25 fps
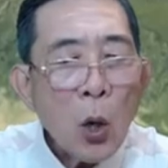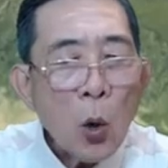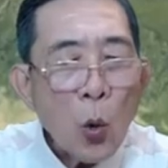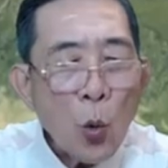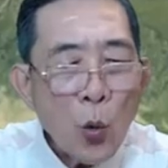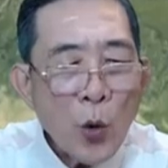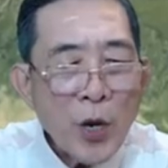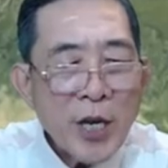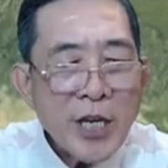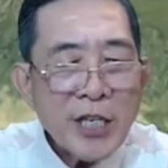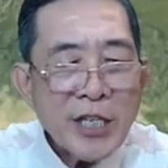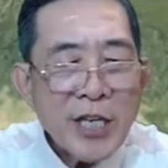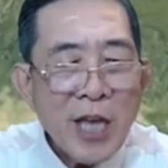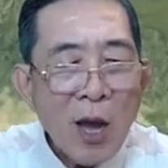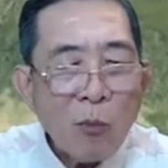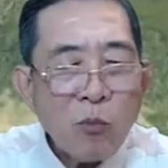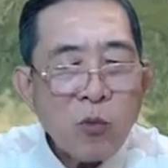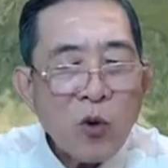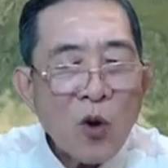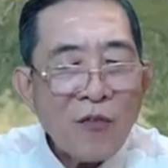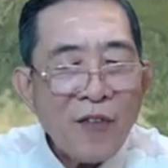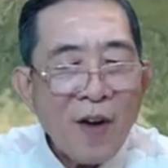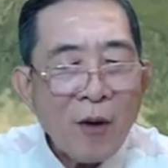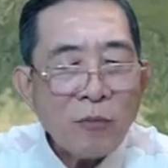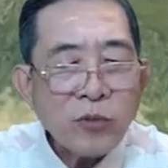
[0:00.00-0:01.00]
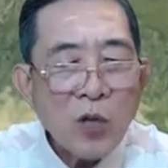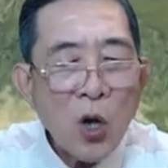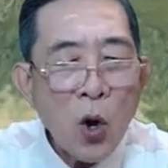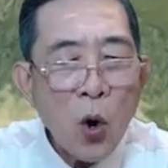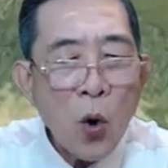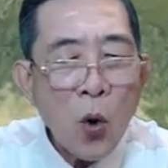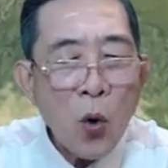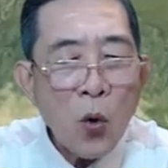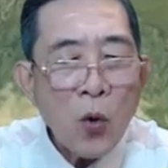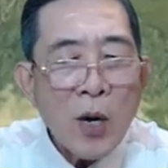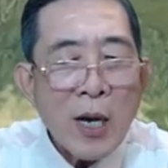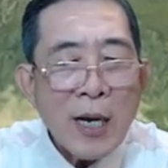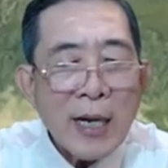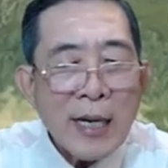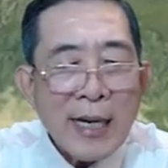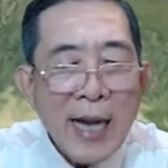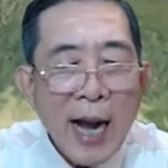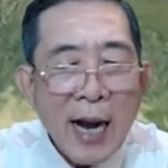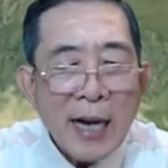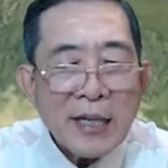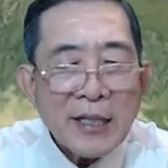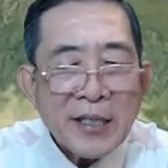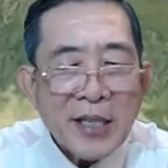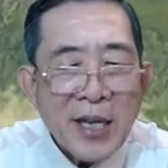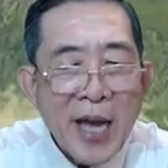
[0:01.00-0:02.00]
Quy vọng của phong đô
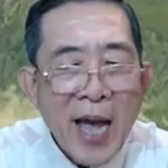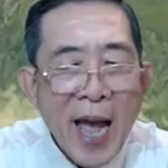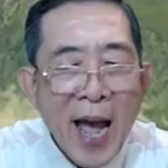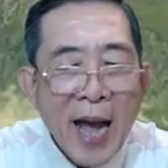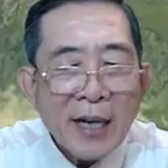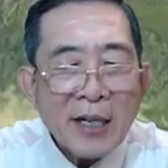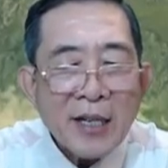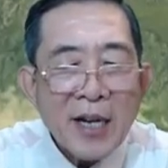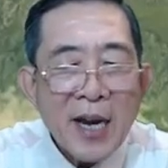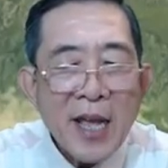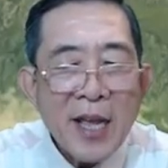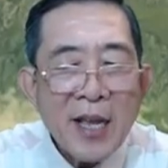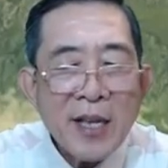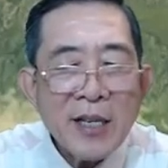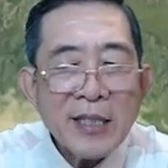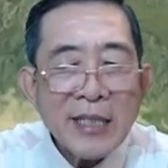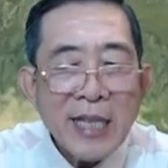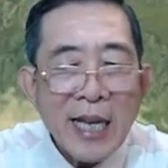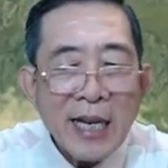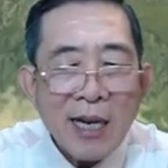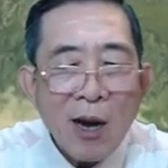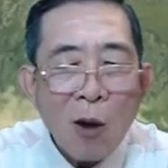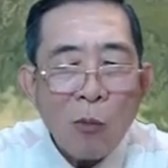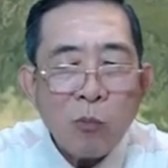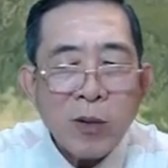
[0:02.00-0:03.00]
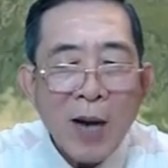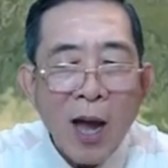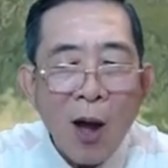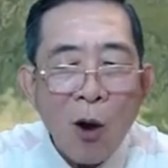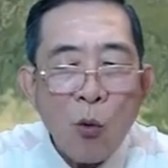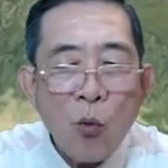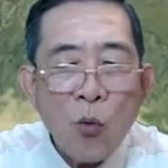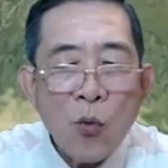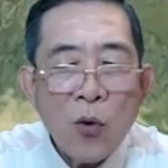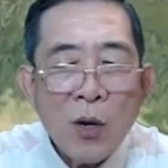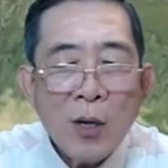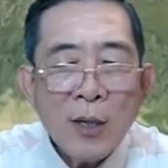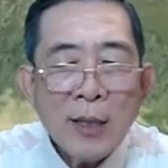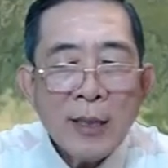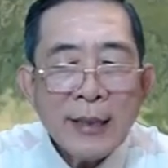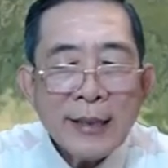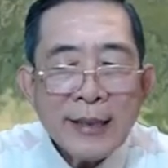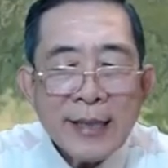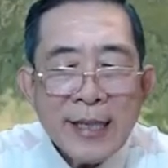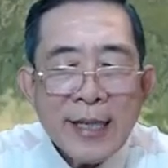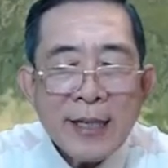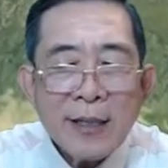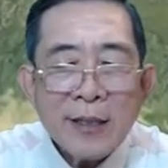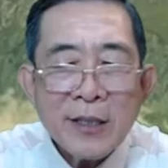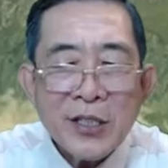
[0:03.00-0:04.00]
gần với hắc đế và đông đẩu,
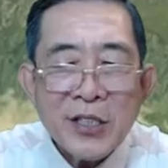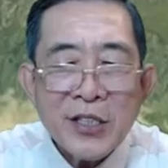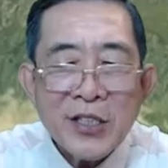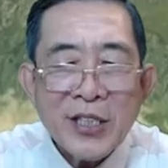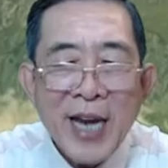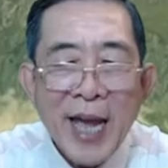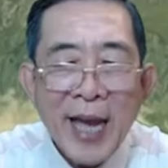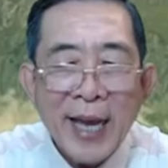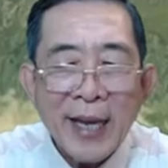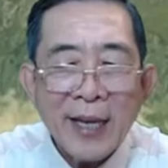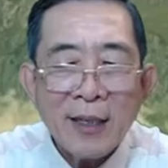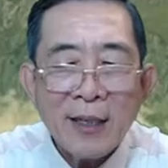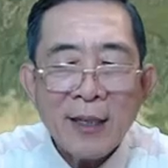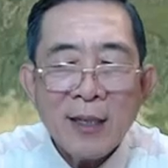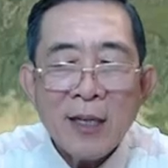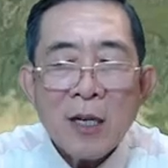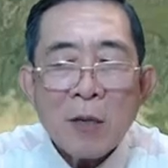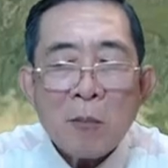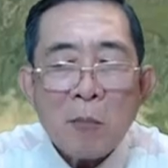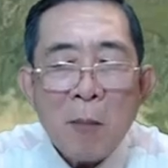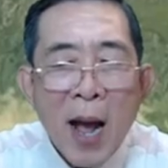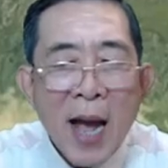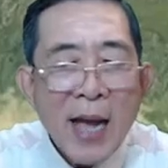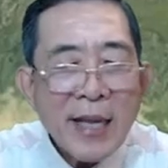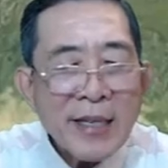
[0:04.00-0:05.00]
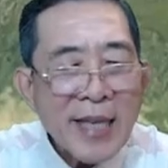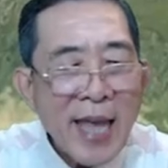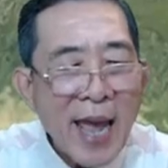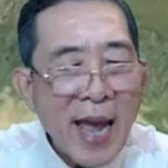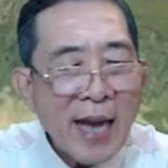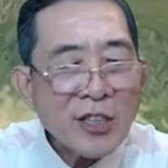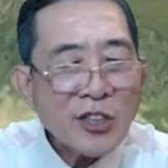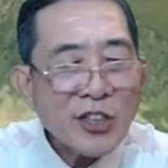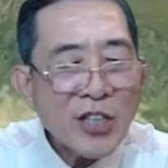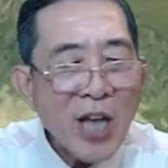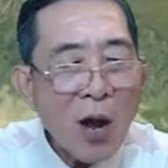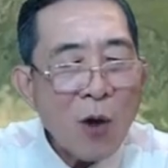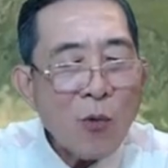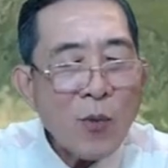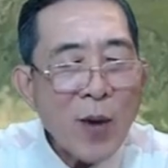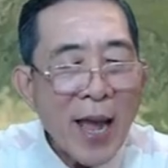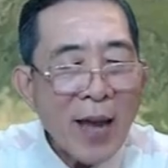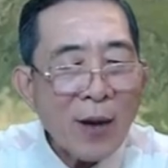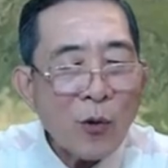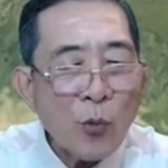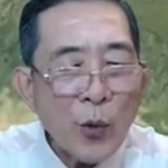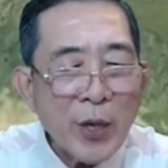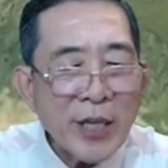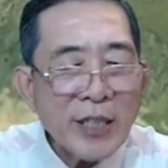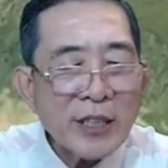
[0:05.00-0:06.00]
giết người này ba dạng sáu
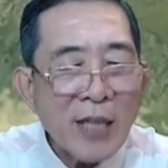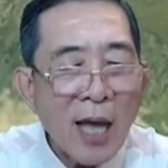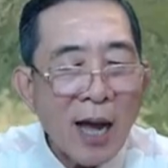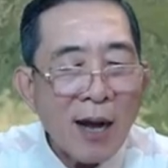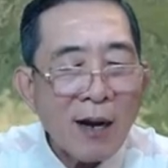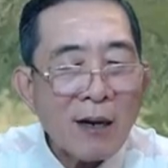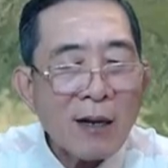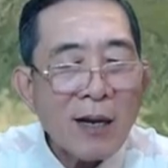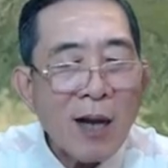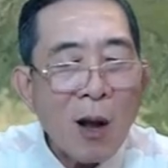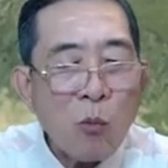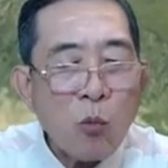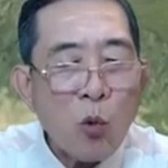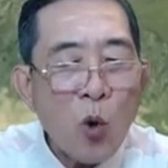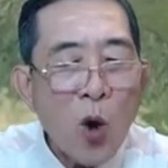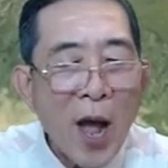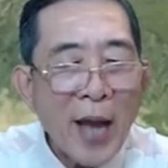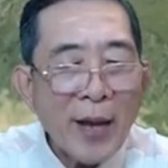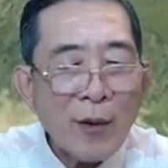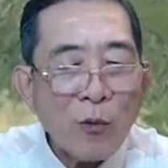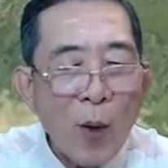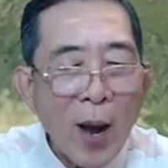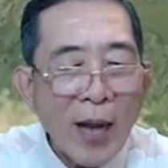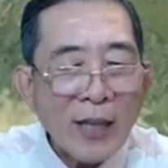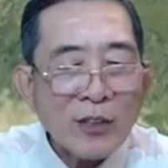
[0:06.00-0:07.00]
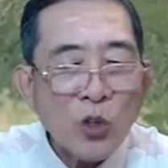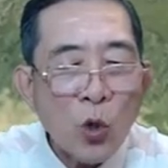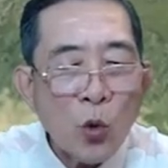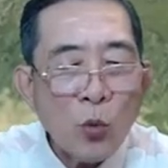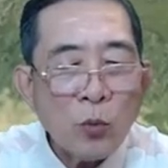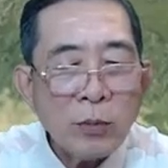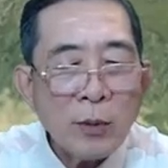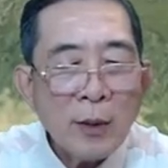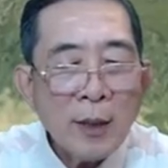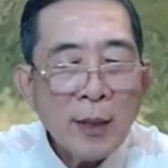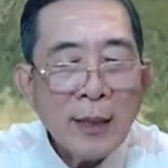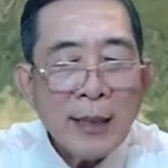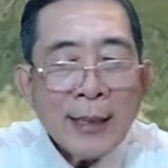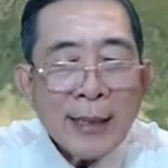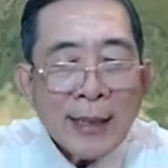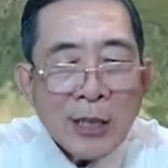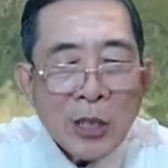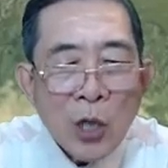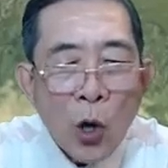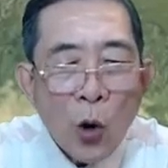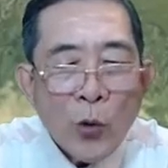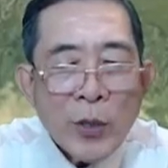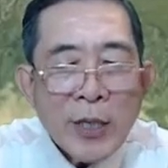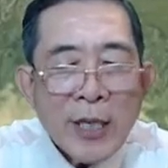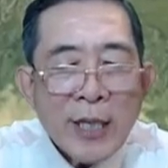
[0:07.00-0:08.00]
ngàn quỷ thần không có ai quản thúc.
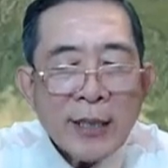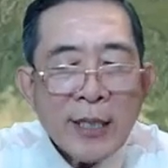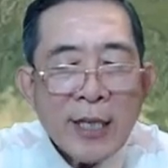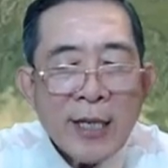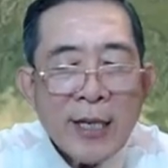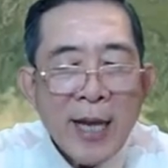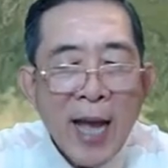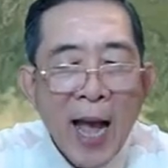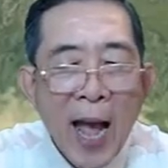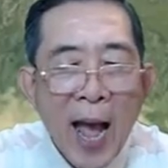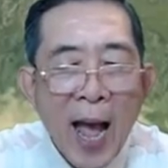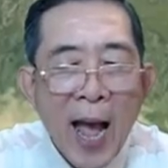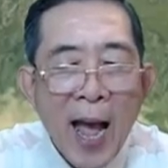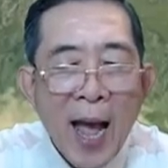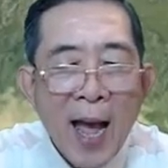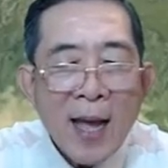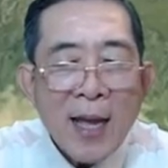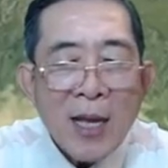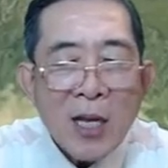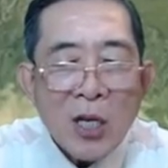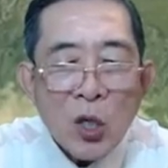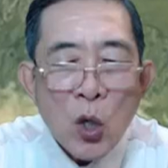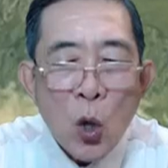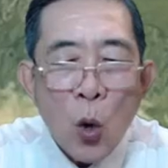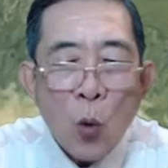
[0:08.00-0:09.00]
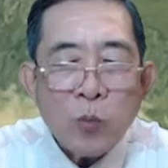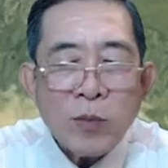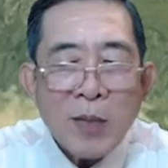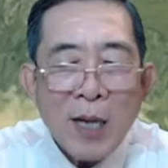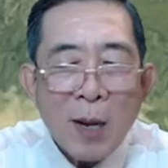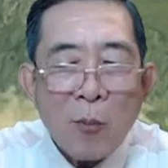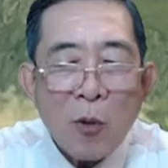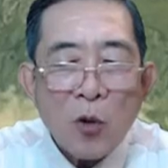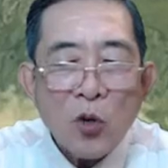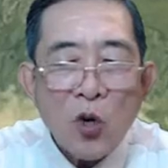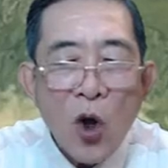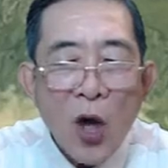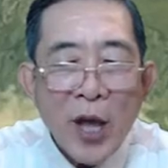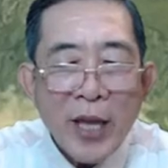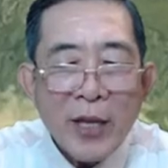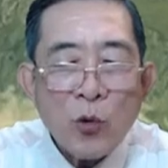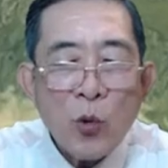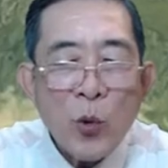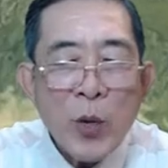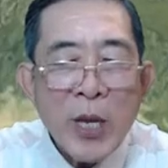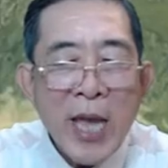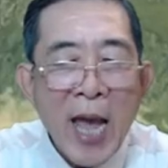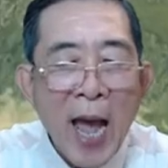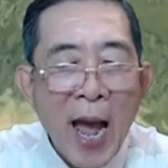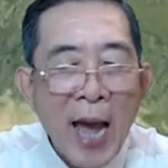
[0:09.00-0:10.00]
Đối với thiên hạ cũng là một loại
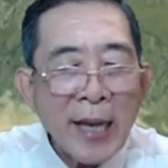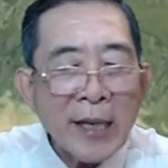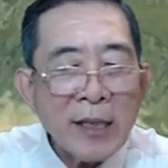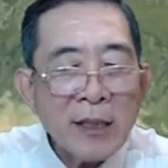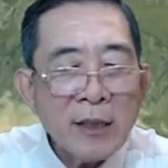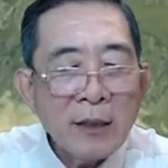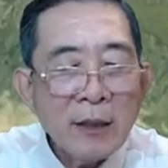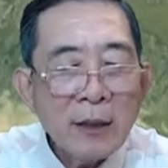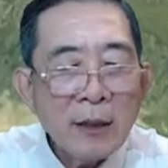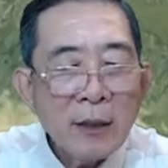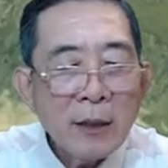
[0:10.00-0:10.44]
nguy hại.